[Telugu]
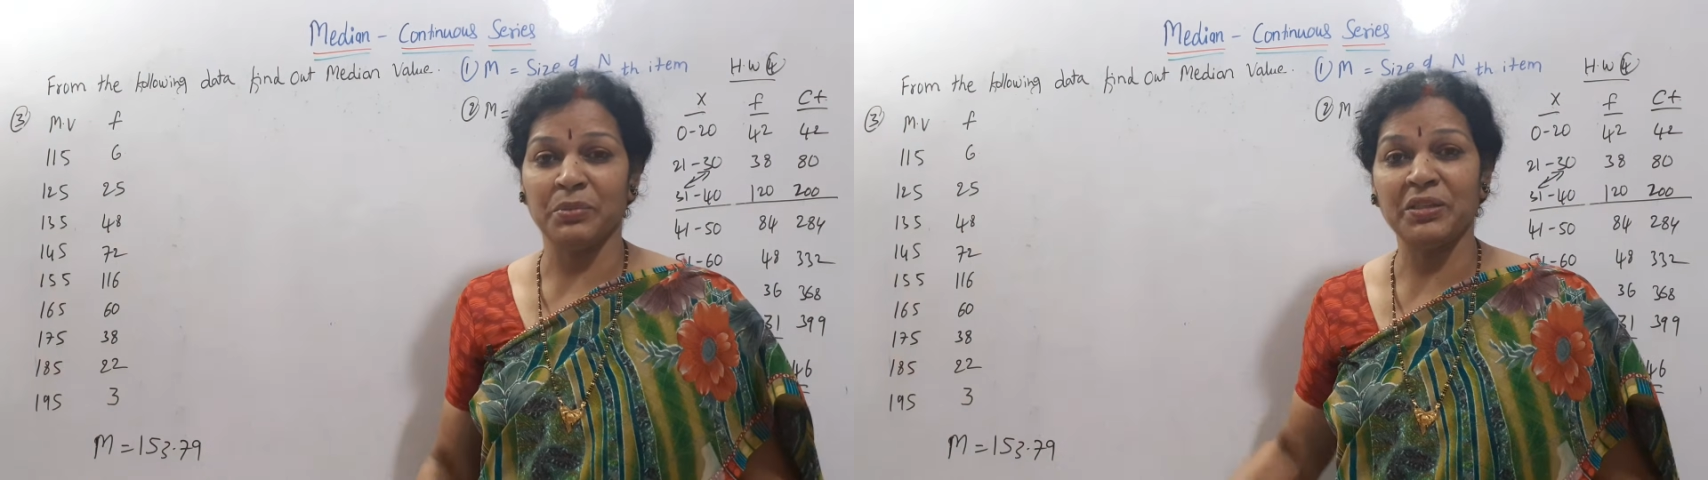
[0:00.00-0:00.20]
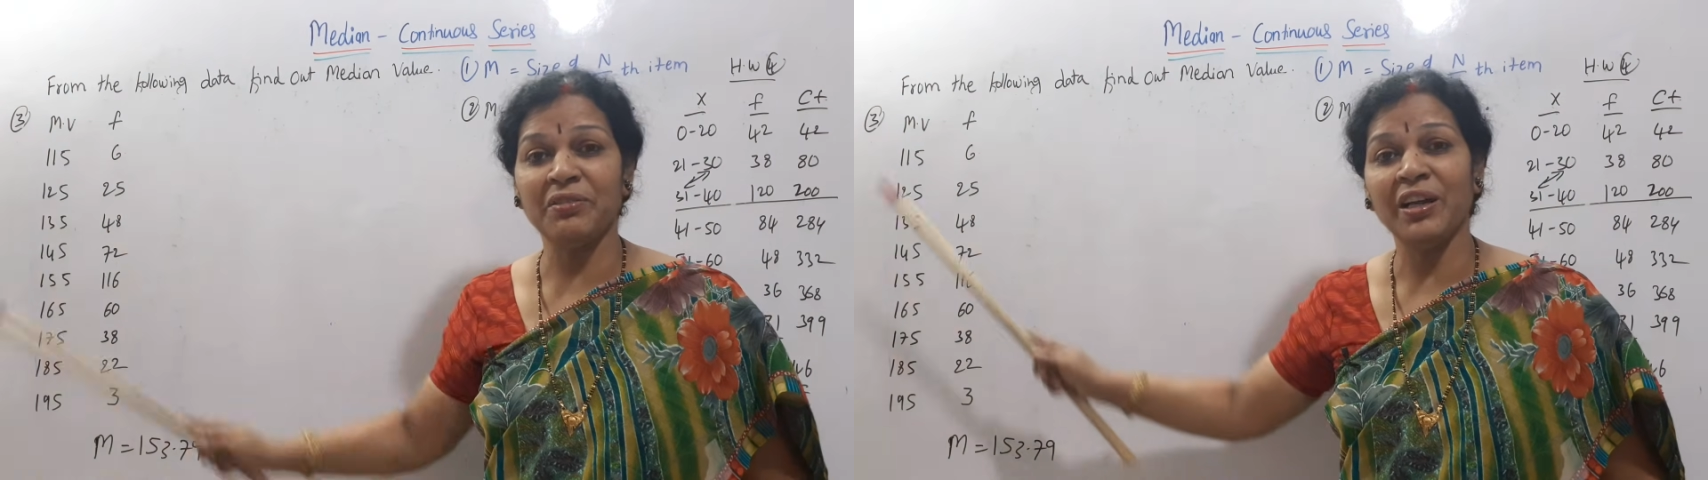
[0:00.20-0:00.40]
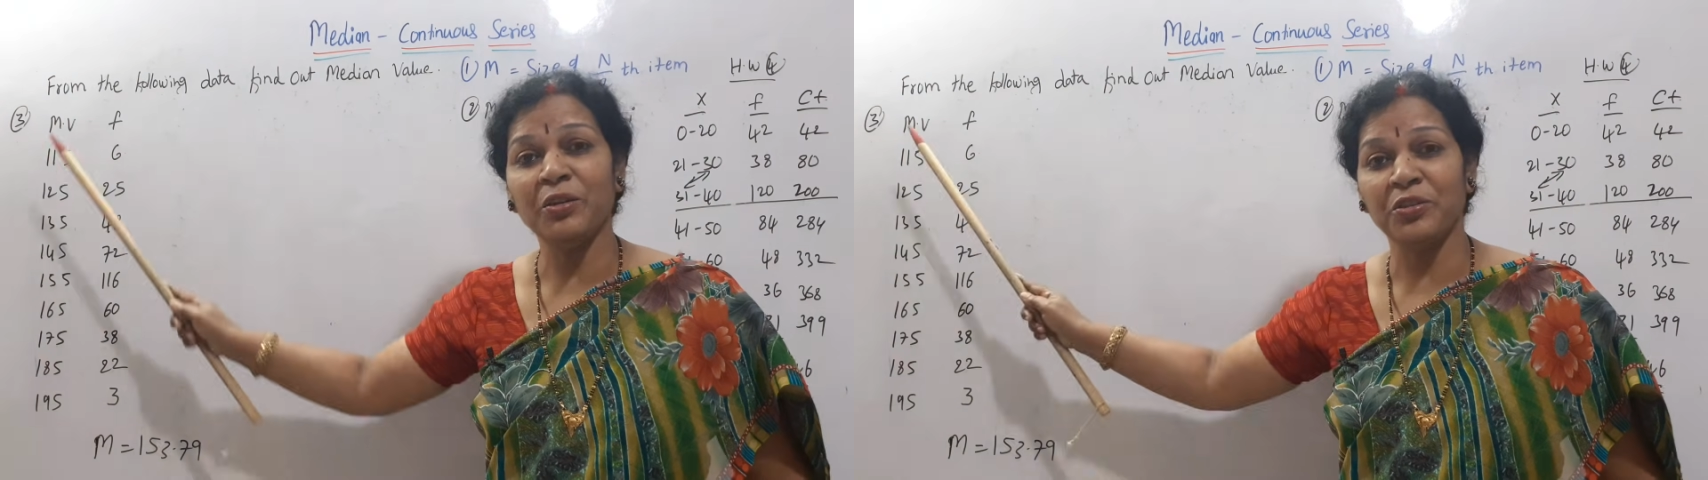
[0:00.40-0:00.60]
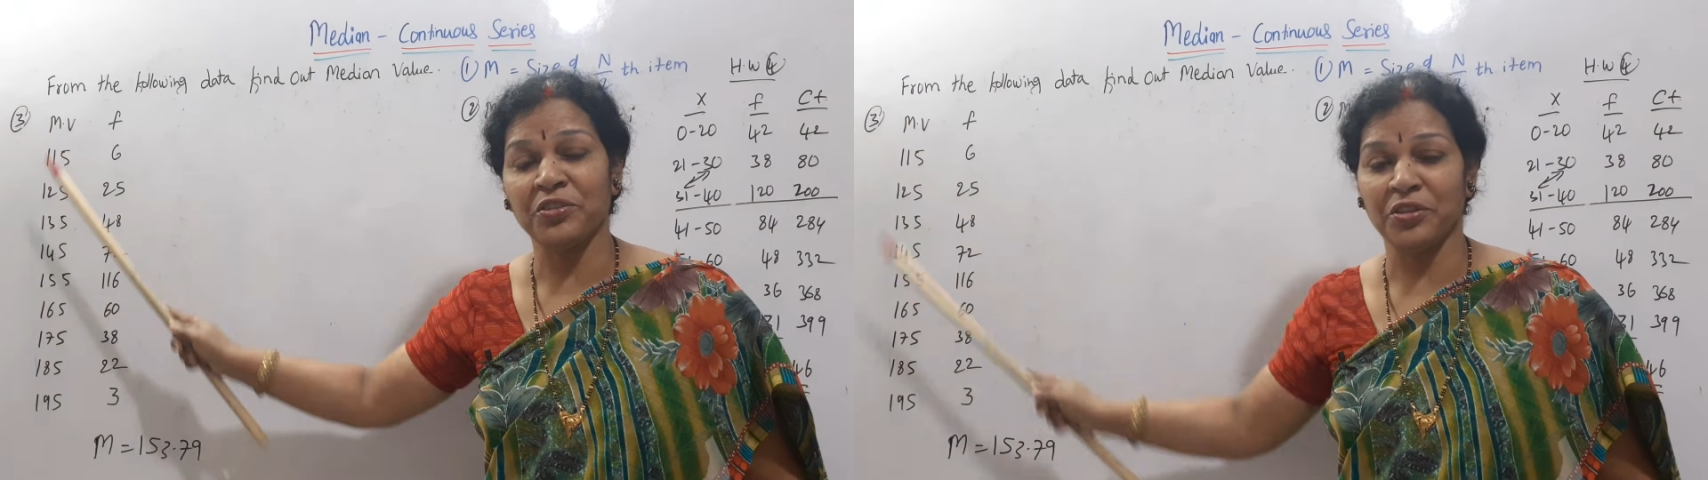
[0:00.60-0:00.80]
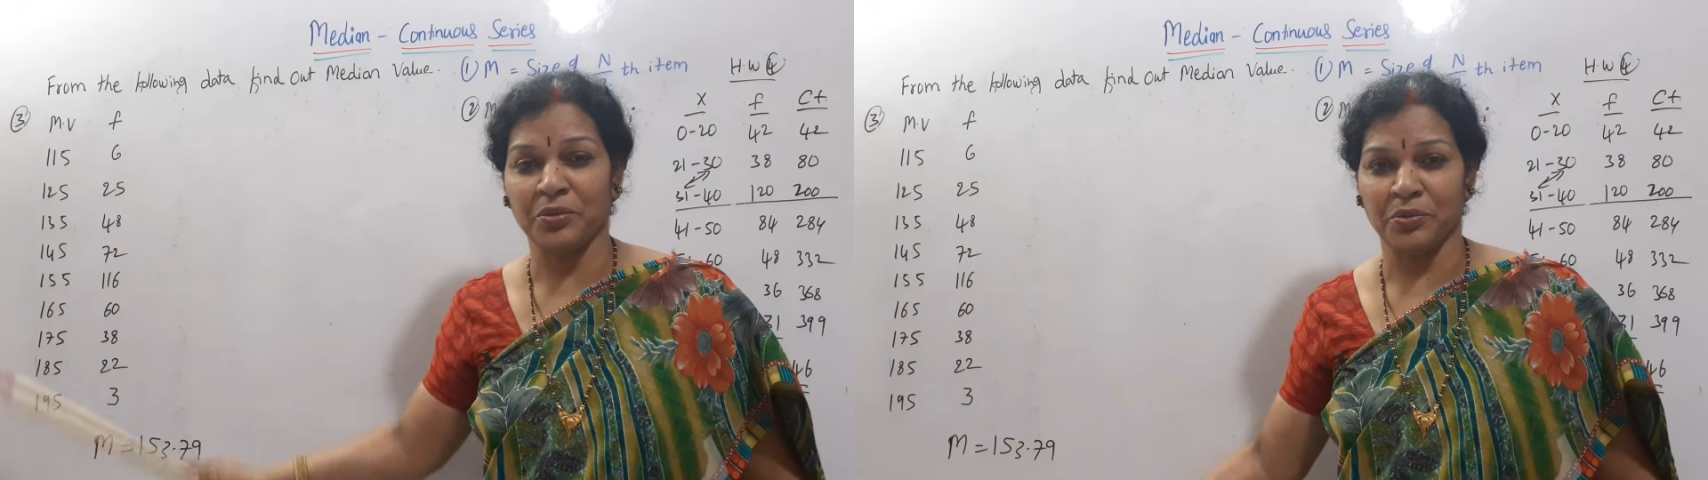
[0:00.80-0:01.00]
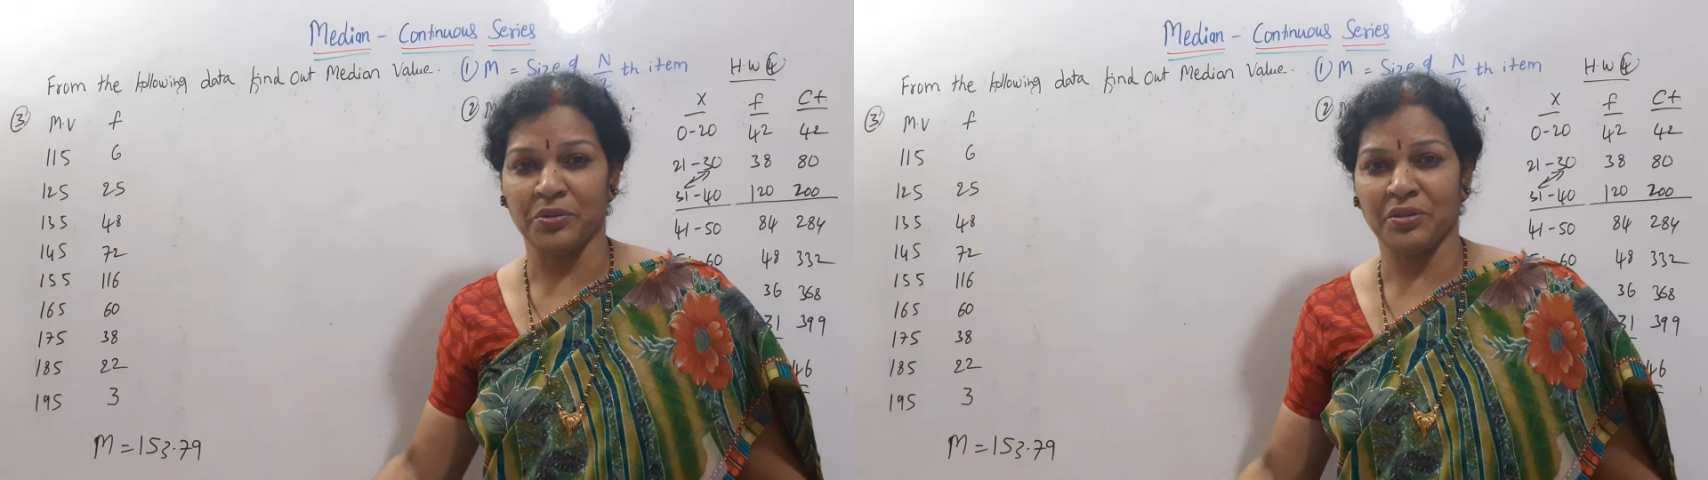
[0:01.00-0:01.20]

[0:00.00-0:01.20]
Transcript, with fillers: మిడ్ వాల్యూ ఇచ్చాడు